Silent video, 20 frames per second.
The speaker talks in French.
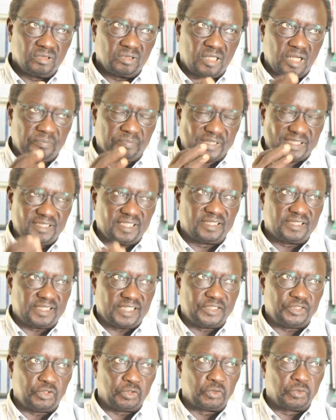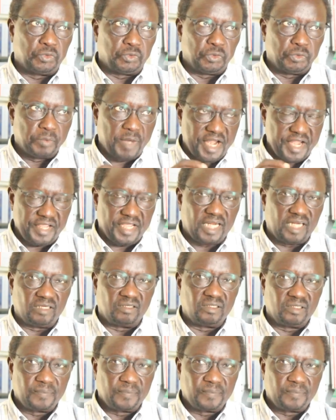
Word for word: la présentation du manuel,